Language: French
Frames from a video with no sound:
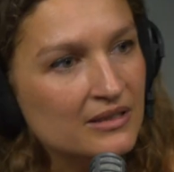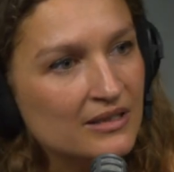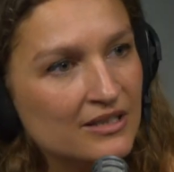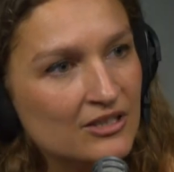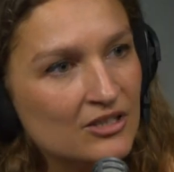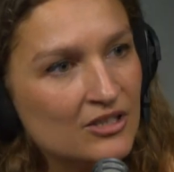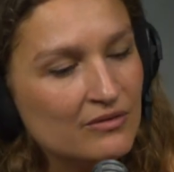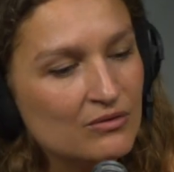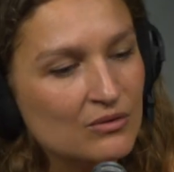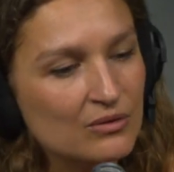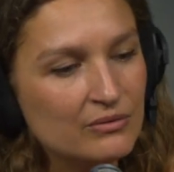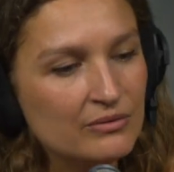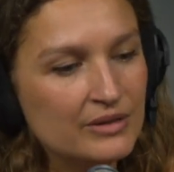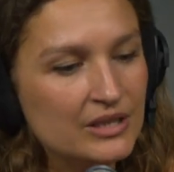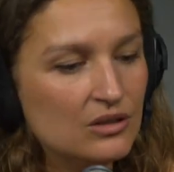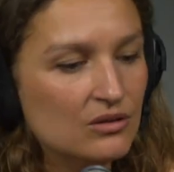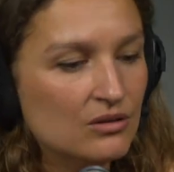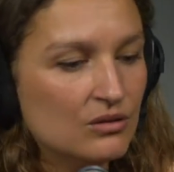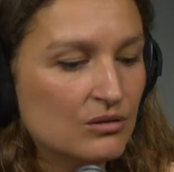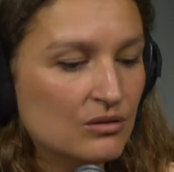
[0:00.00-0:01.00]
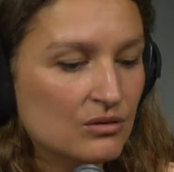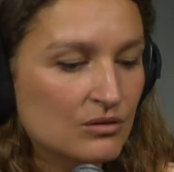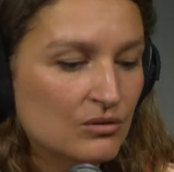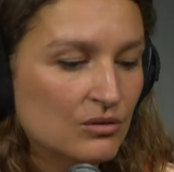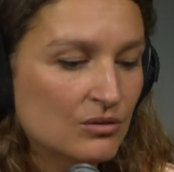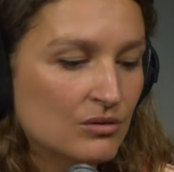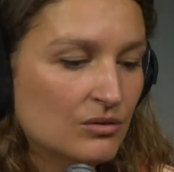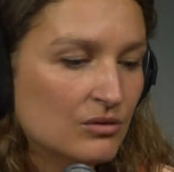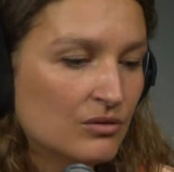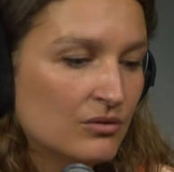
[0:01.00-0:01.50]
Et j'avais envie de,
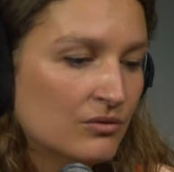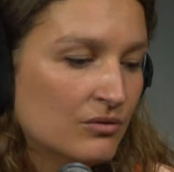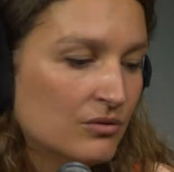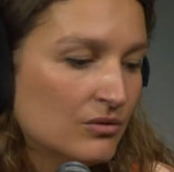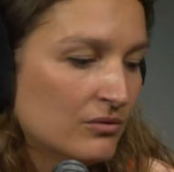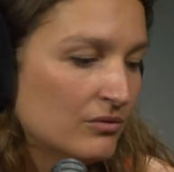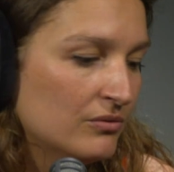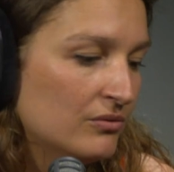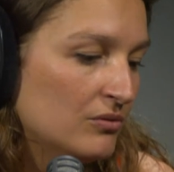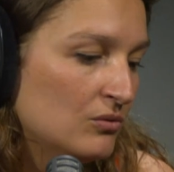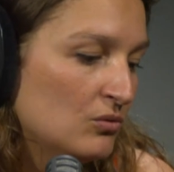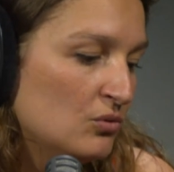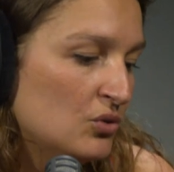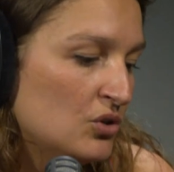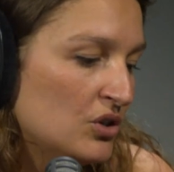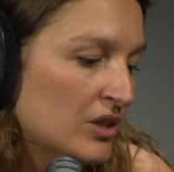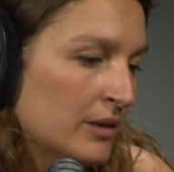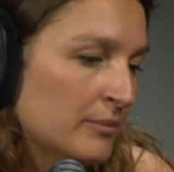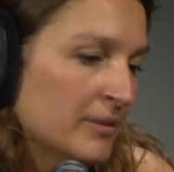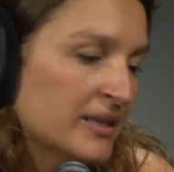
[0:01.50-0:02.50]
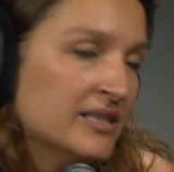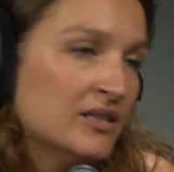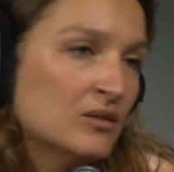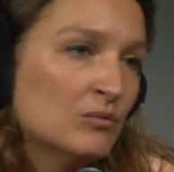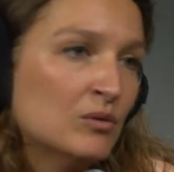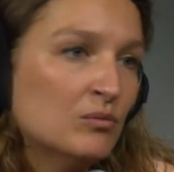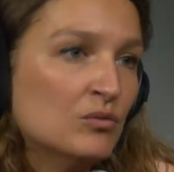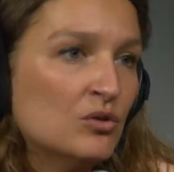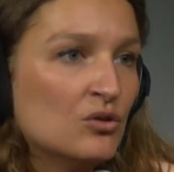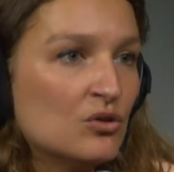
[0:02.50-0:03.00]
de toucher un
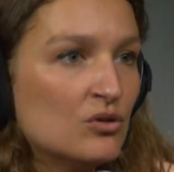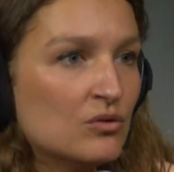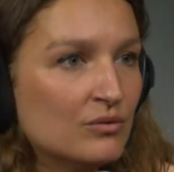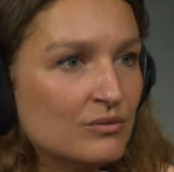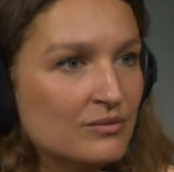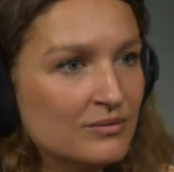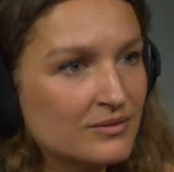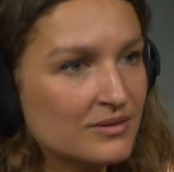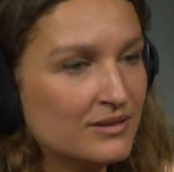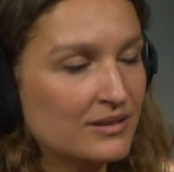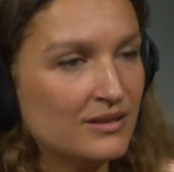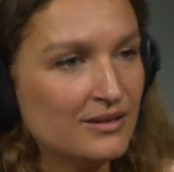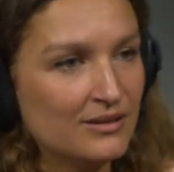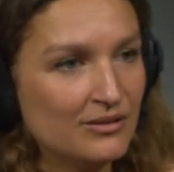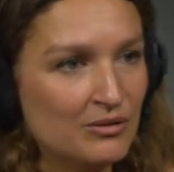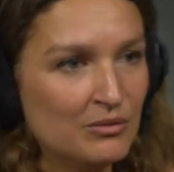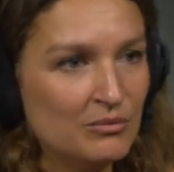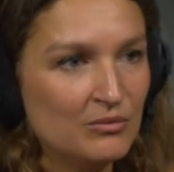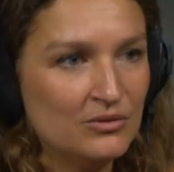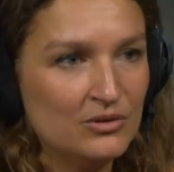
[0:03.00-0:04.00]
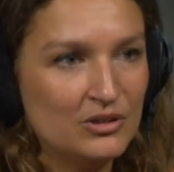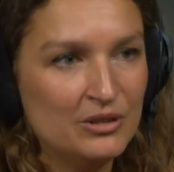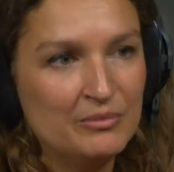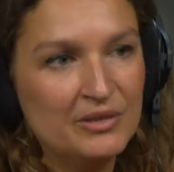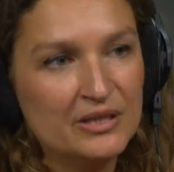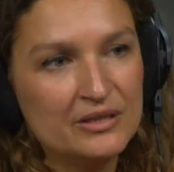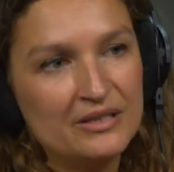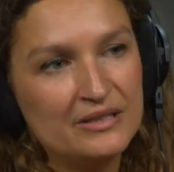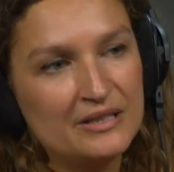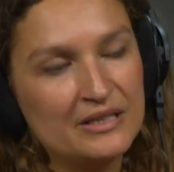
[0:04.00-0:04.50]
maximum de gens. Euh, j'aime
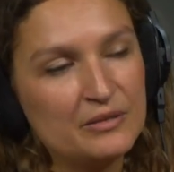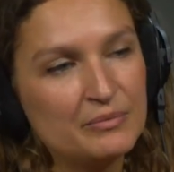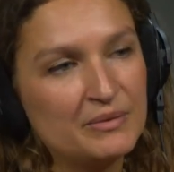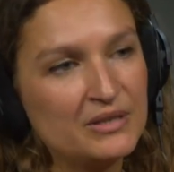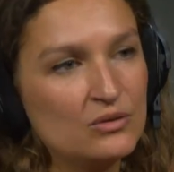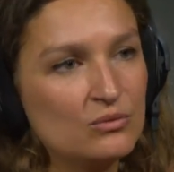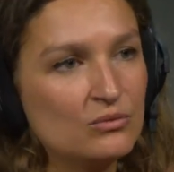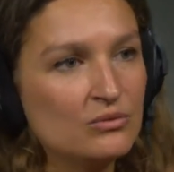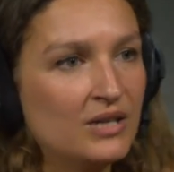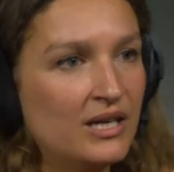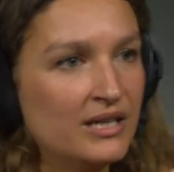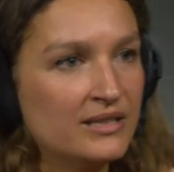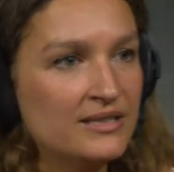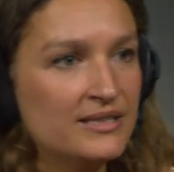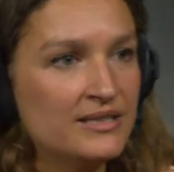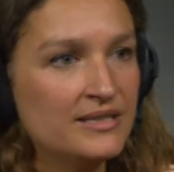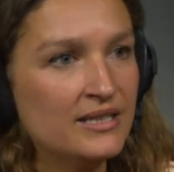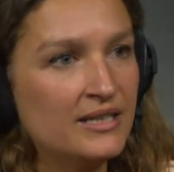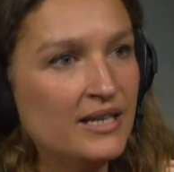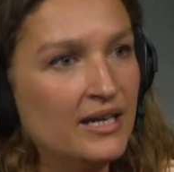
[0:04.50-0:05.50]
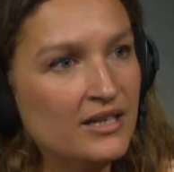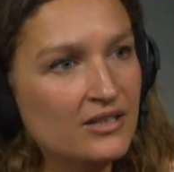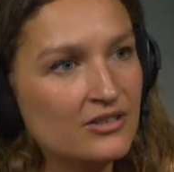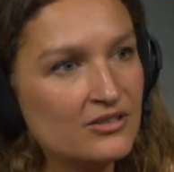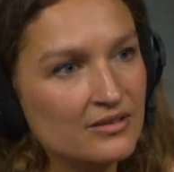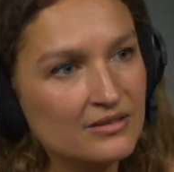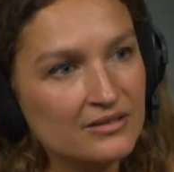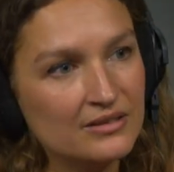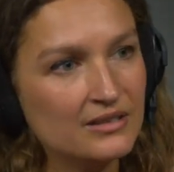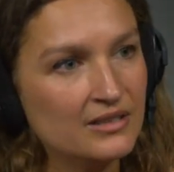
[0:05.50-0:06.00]
bien cette expression de ratisser large
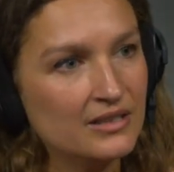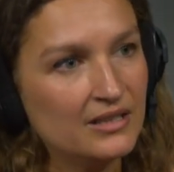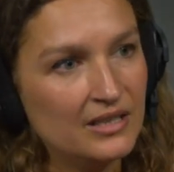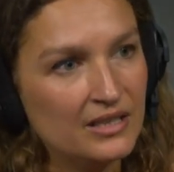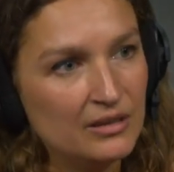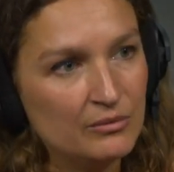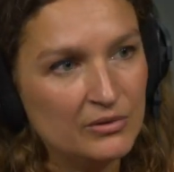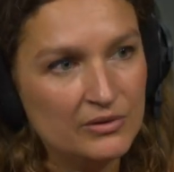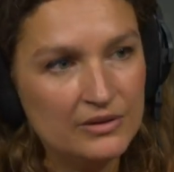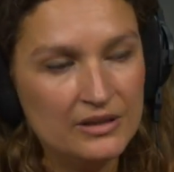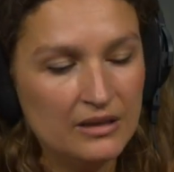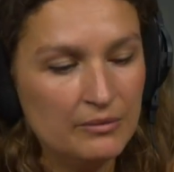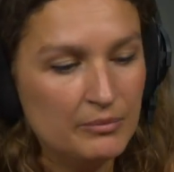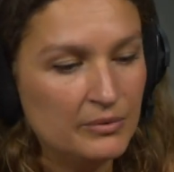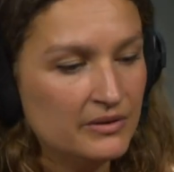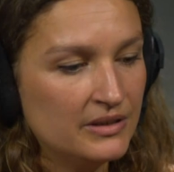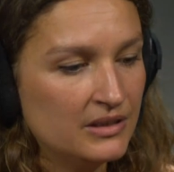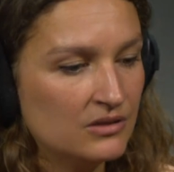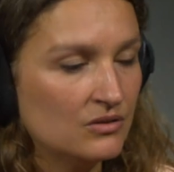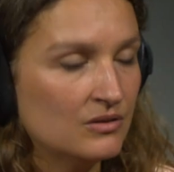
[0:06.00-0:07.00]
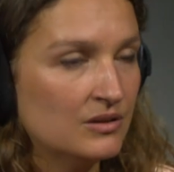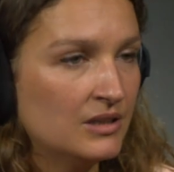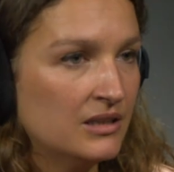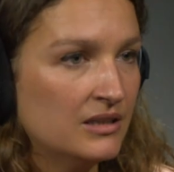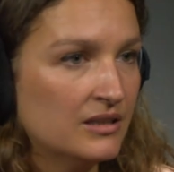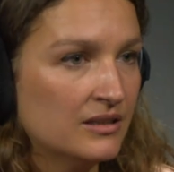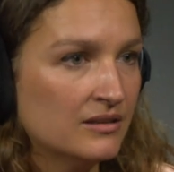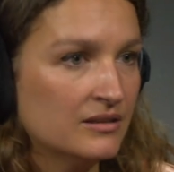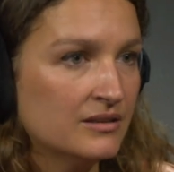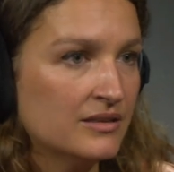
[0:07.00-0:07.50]
et de me dire peut-être que
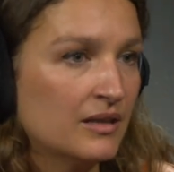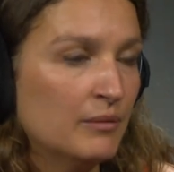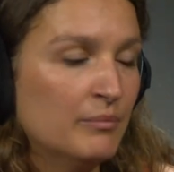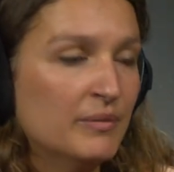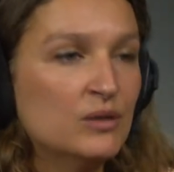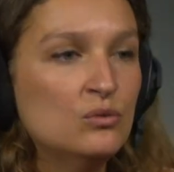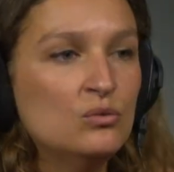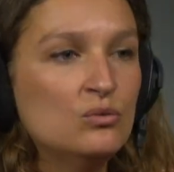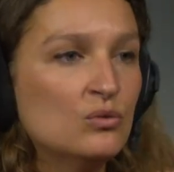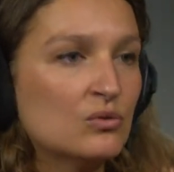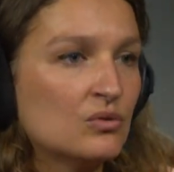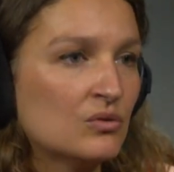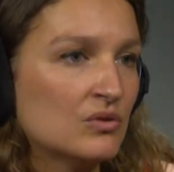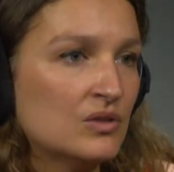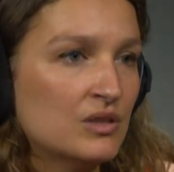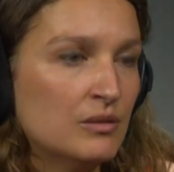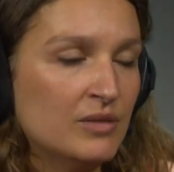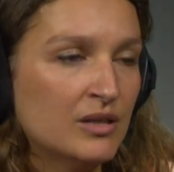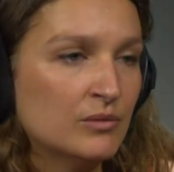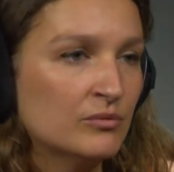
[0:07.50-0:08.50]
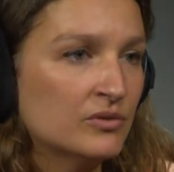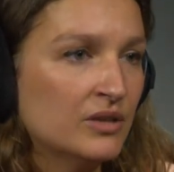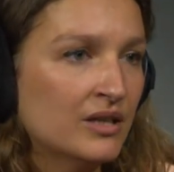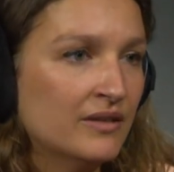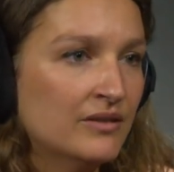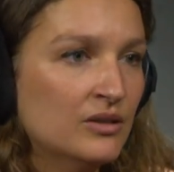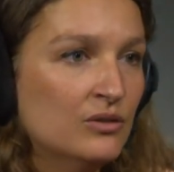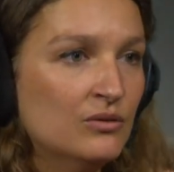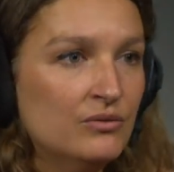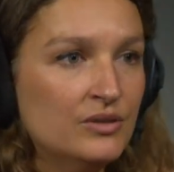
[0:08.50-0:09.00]
quelqu'un ne sera pas du tout sensible à mon
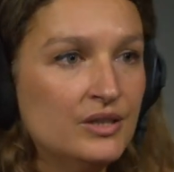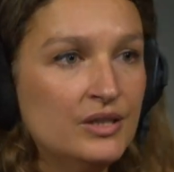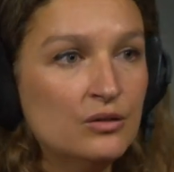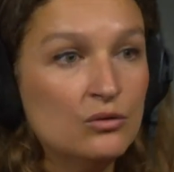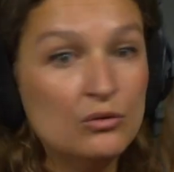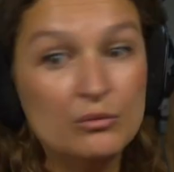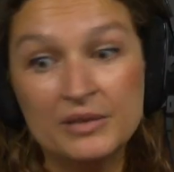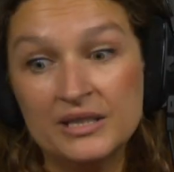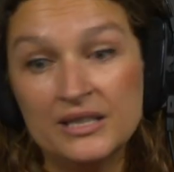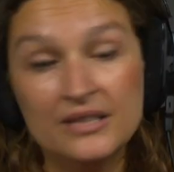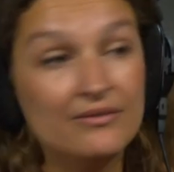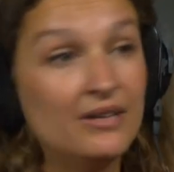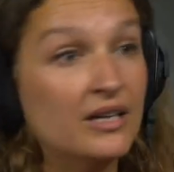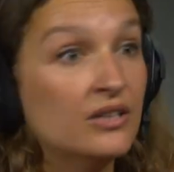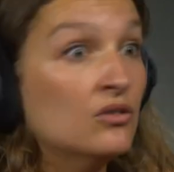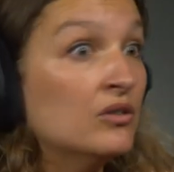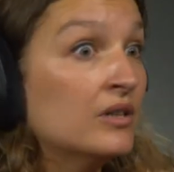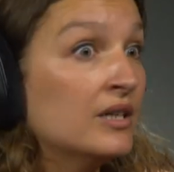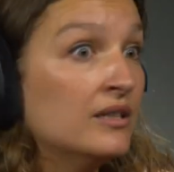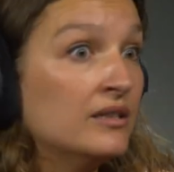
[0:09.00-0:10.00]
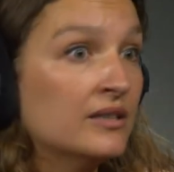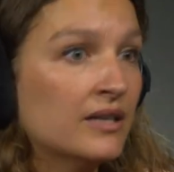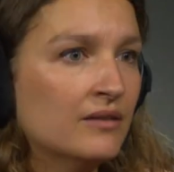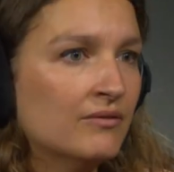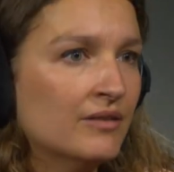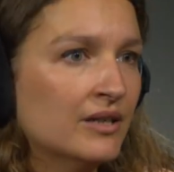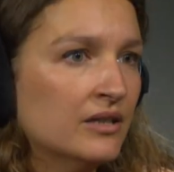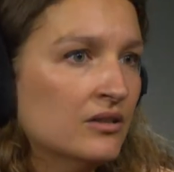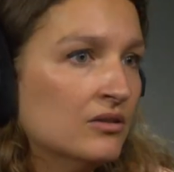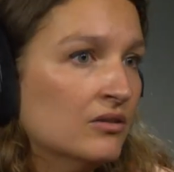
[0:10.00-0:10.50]
travail de vidéo, mais qui va adorer le
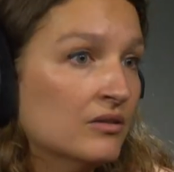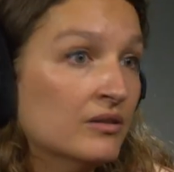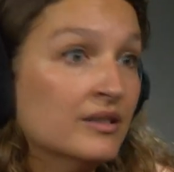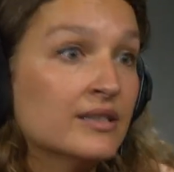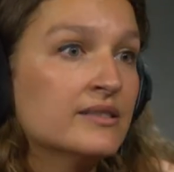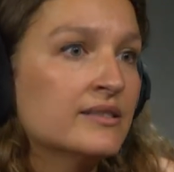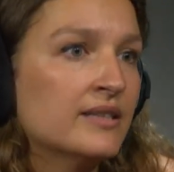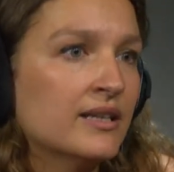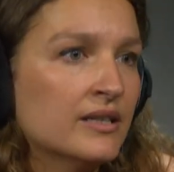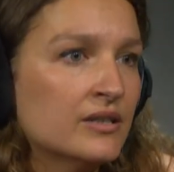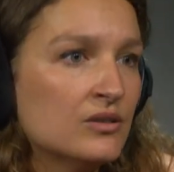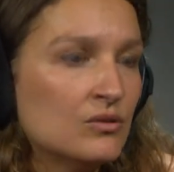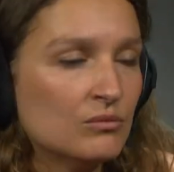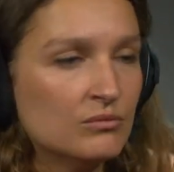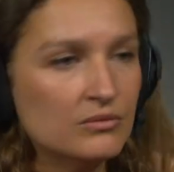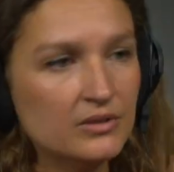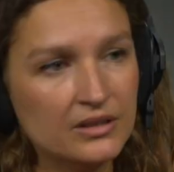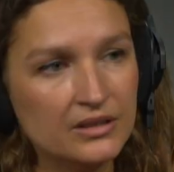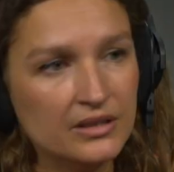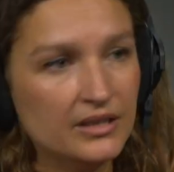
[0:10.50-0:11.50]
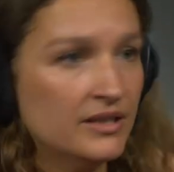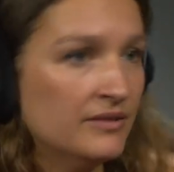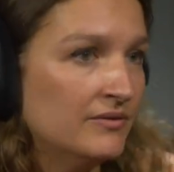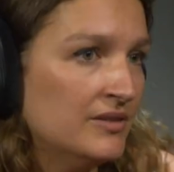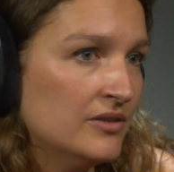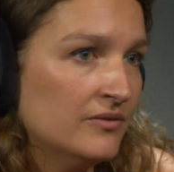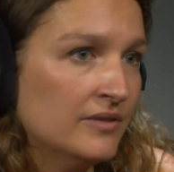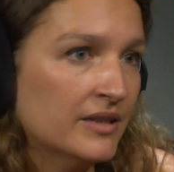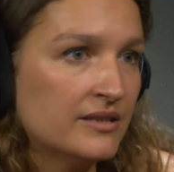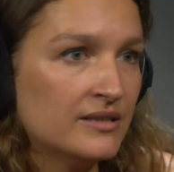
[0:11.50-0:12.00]
travail d'installation et
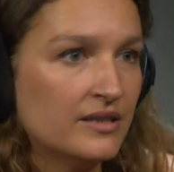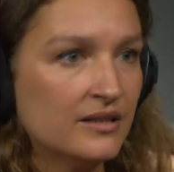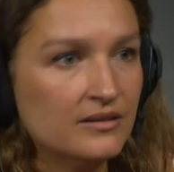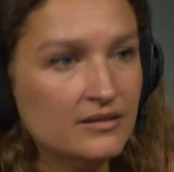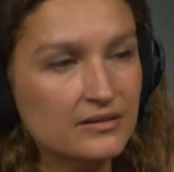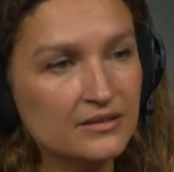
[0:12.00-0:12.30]
vice-versa.